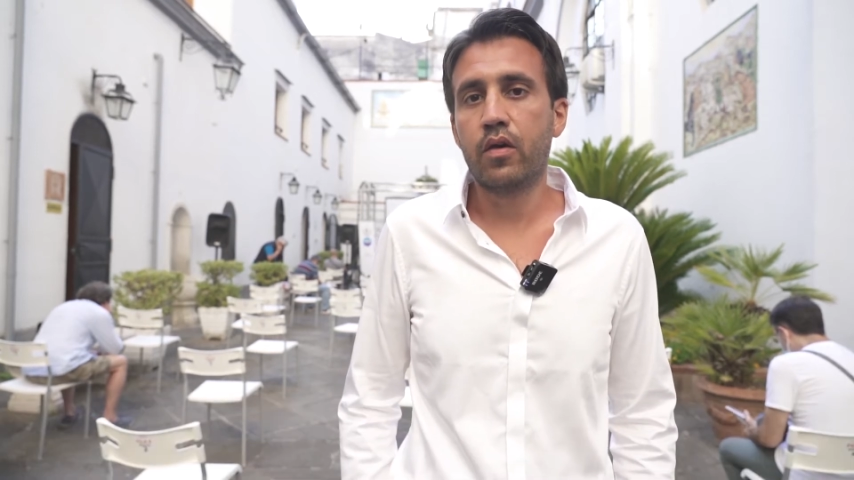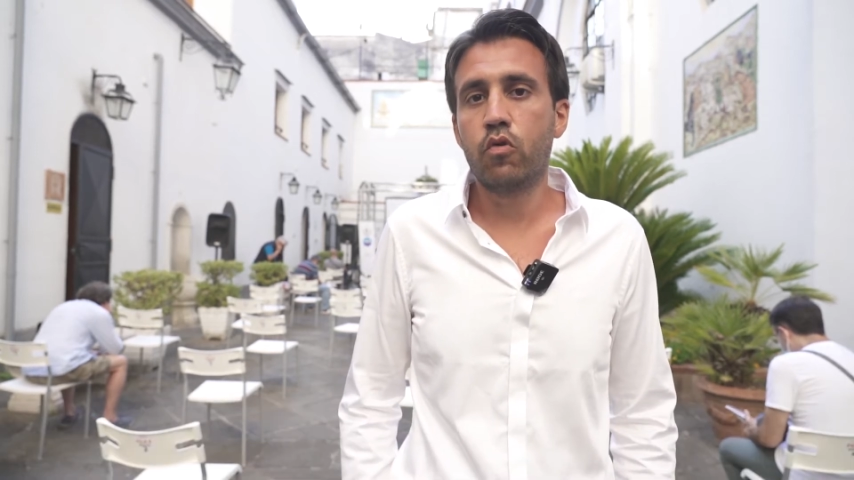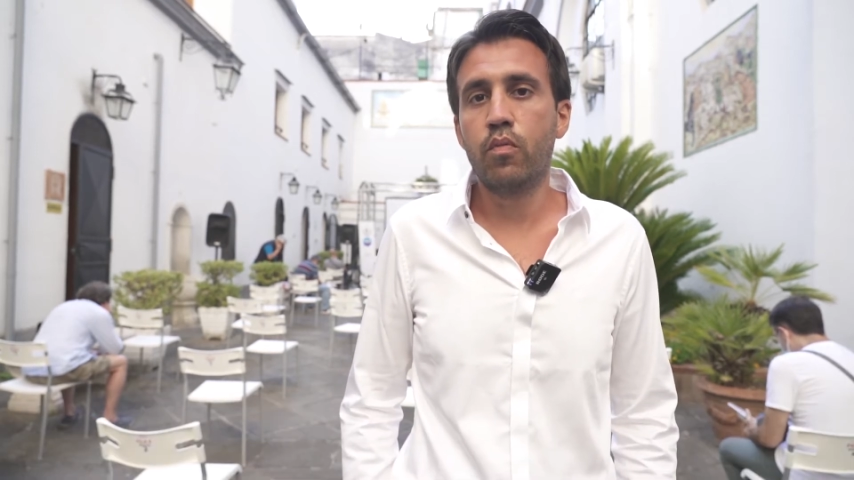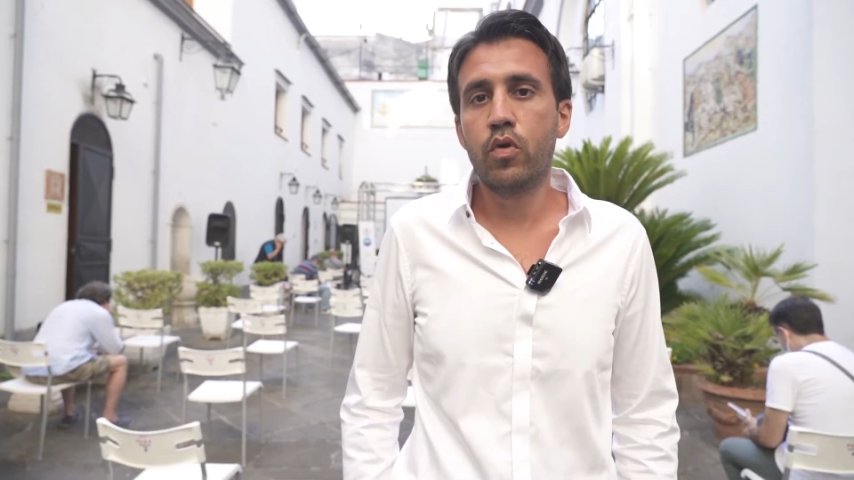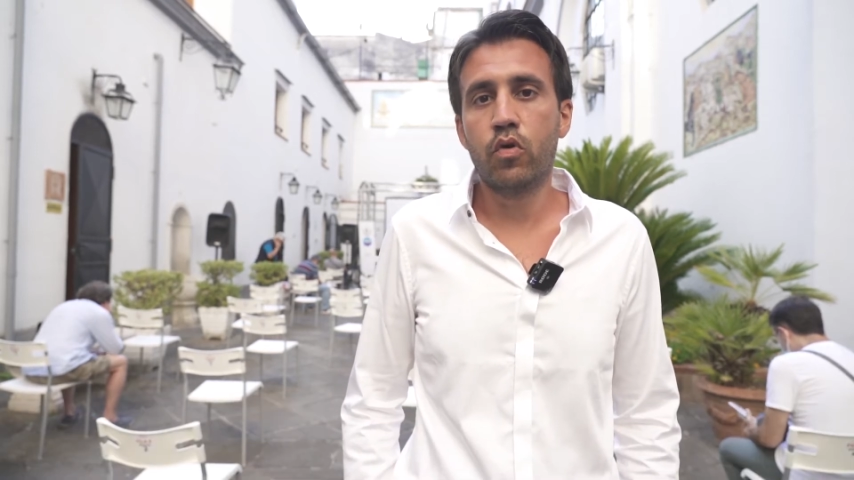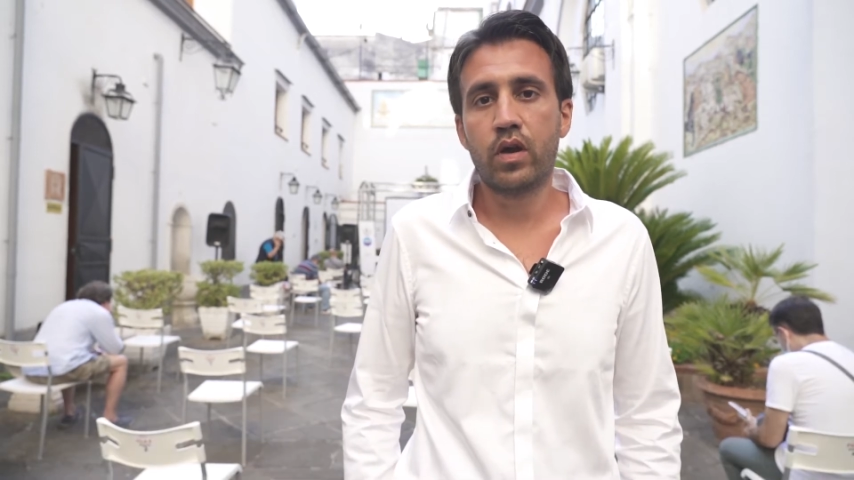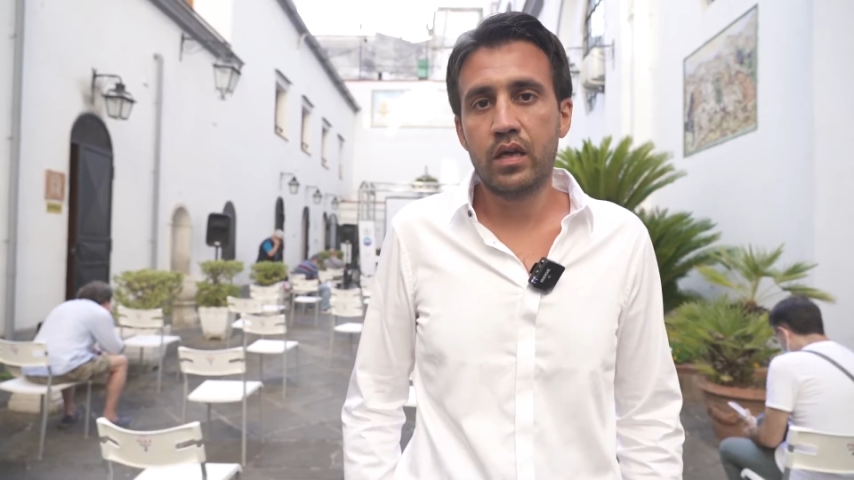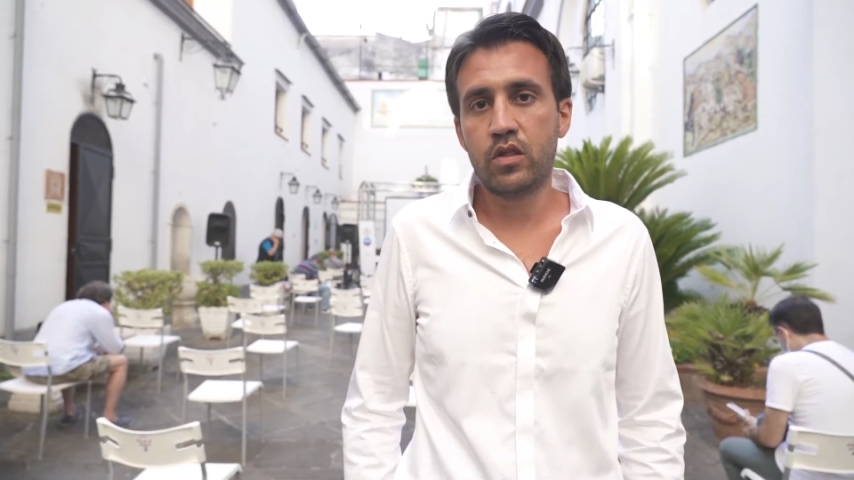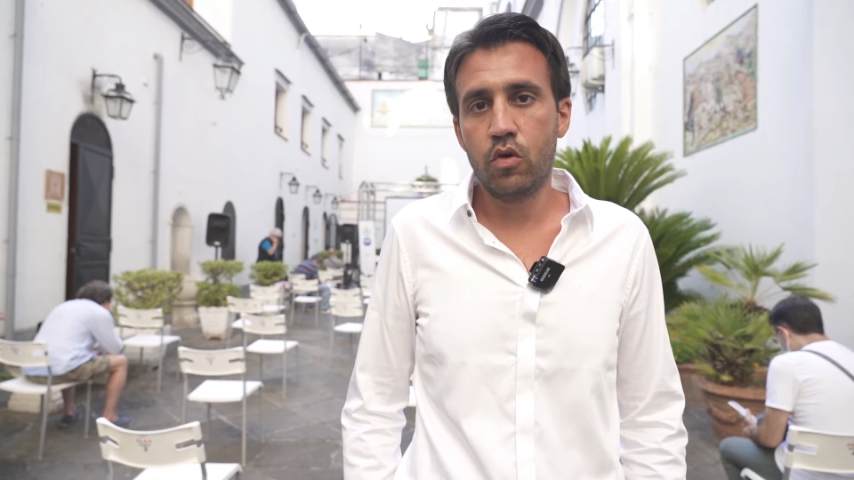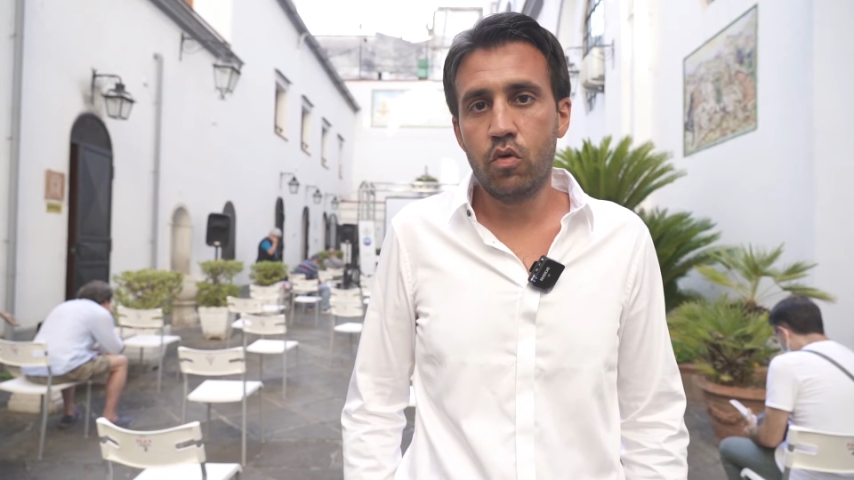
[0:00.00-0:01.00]
come
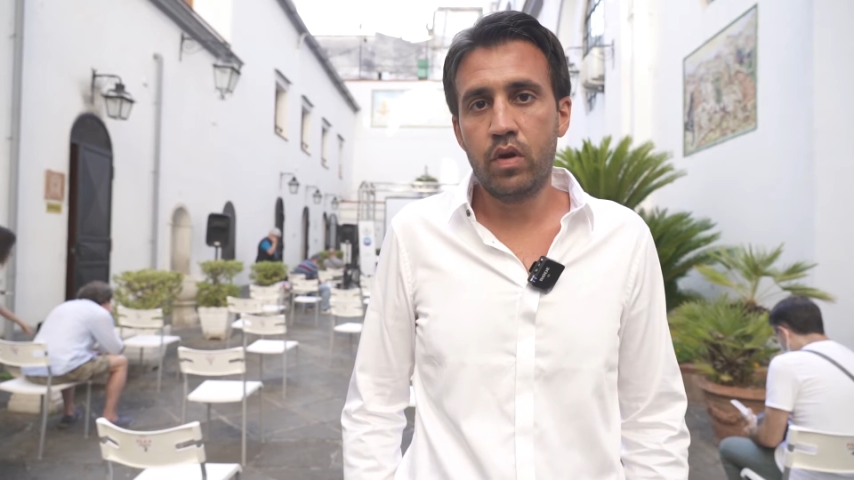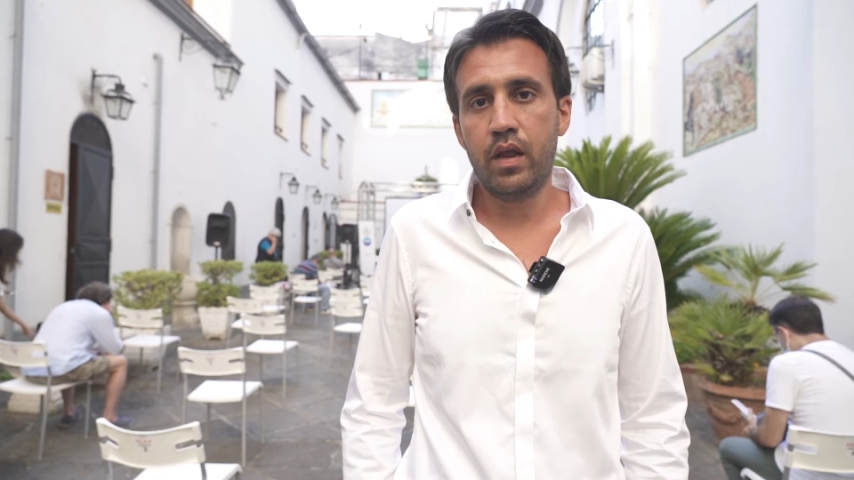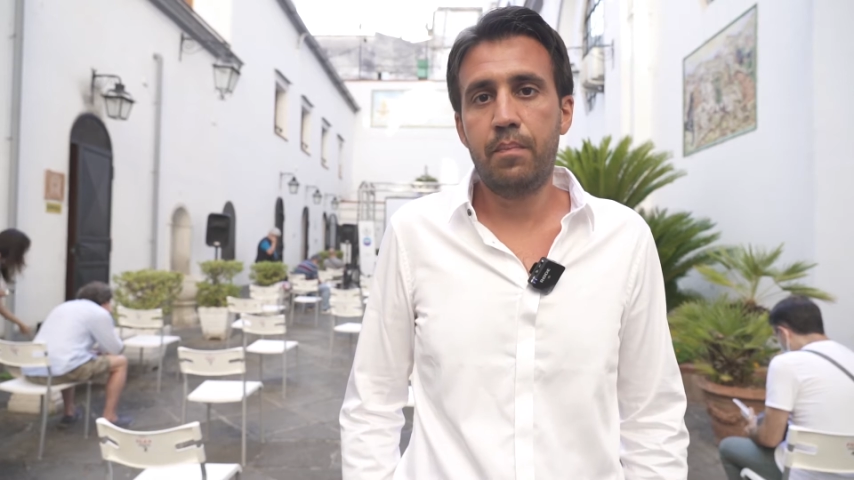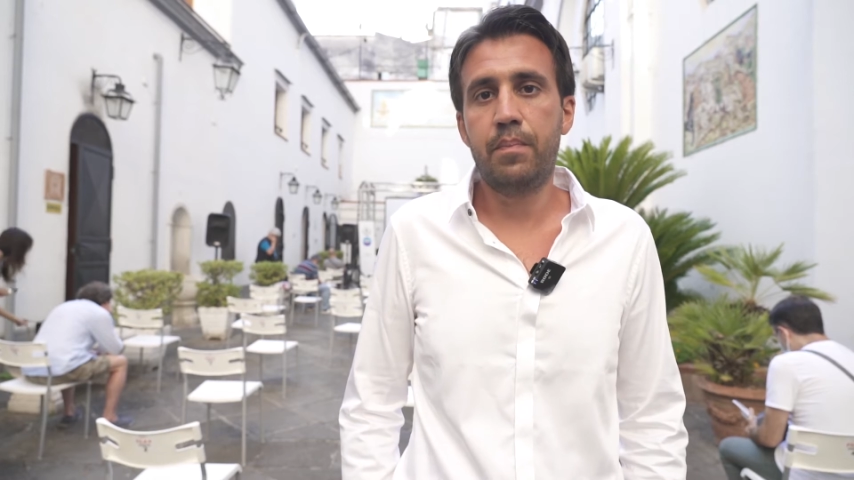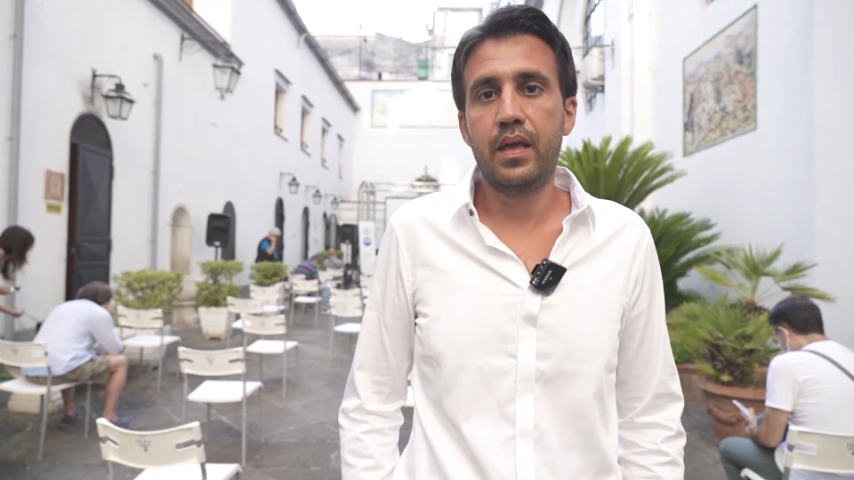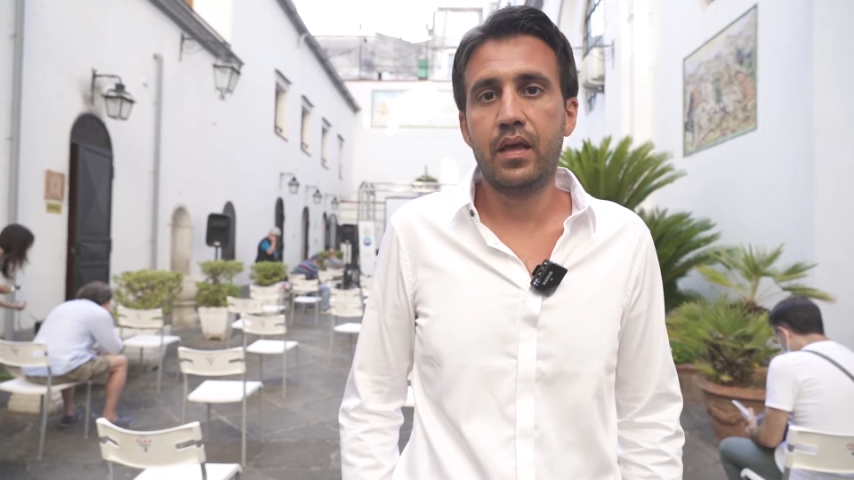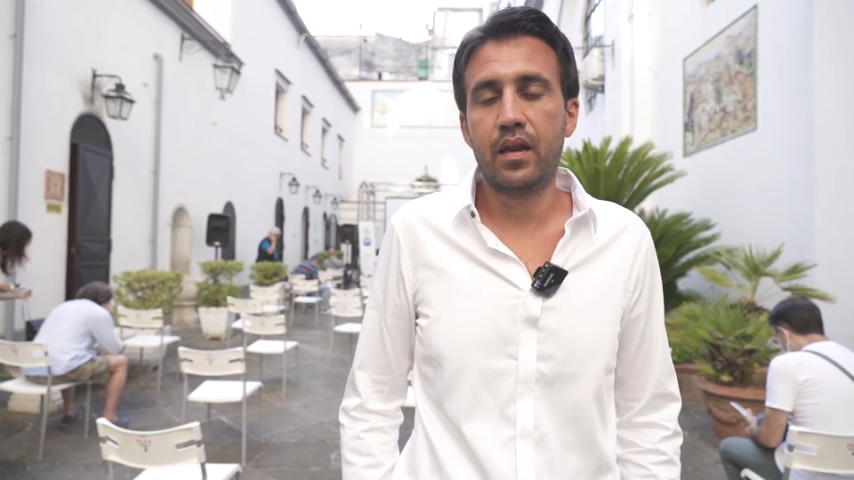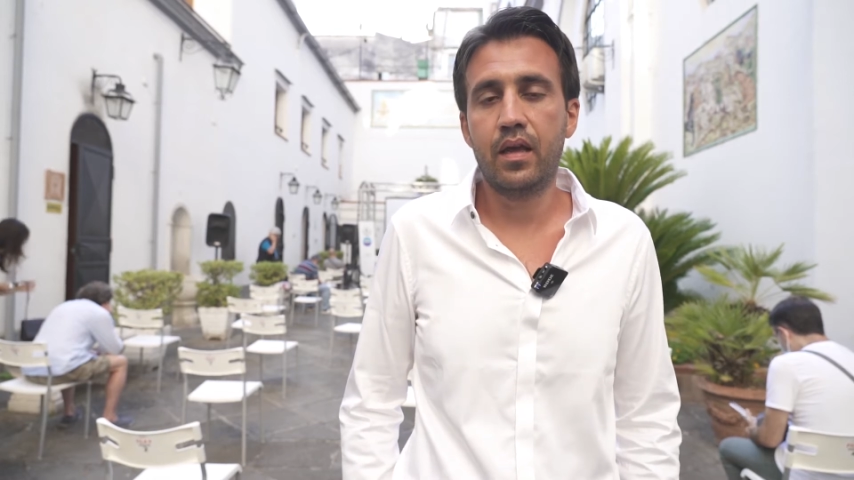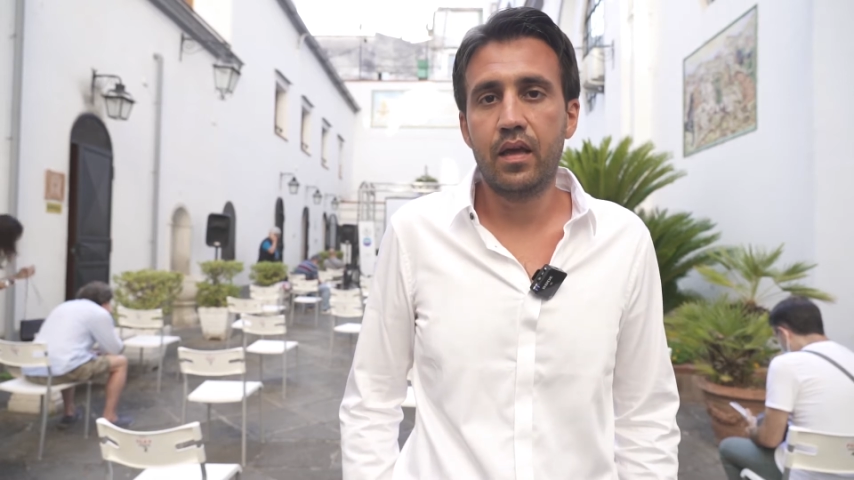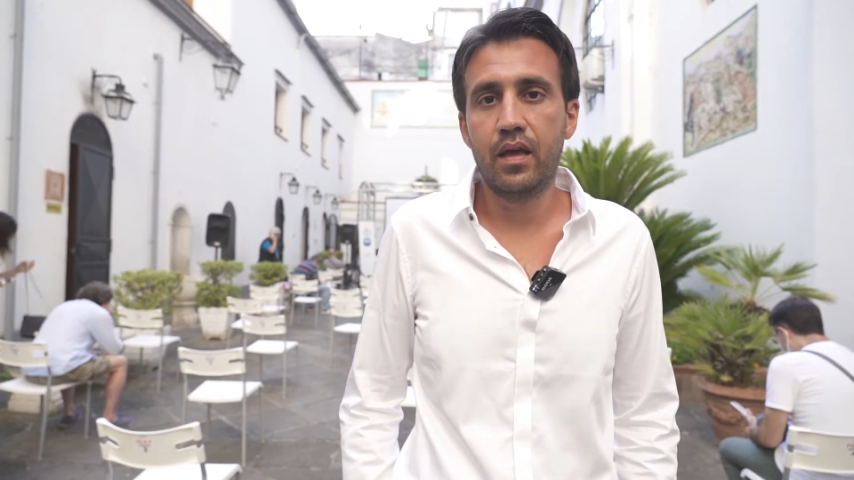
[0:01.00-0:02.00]
un'occasione per
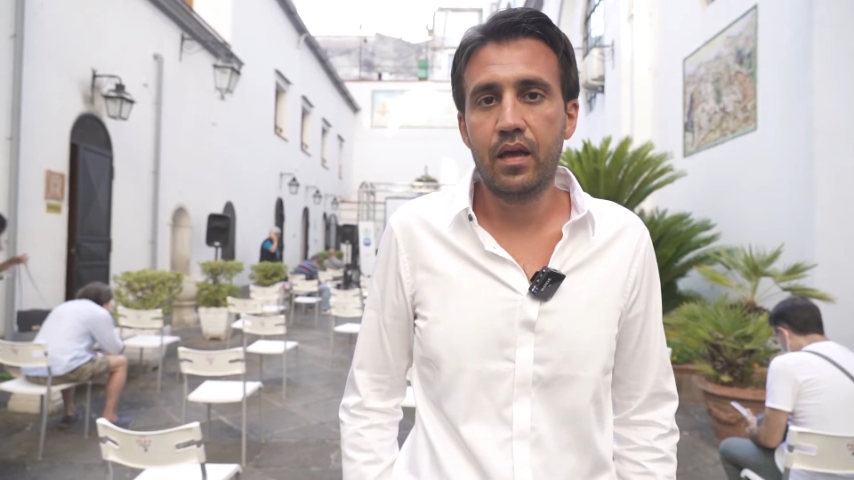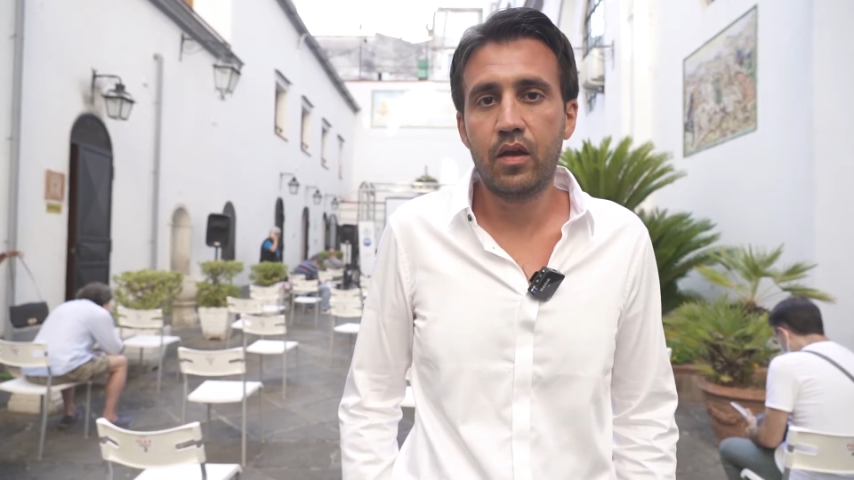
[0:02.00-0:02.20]
eh,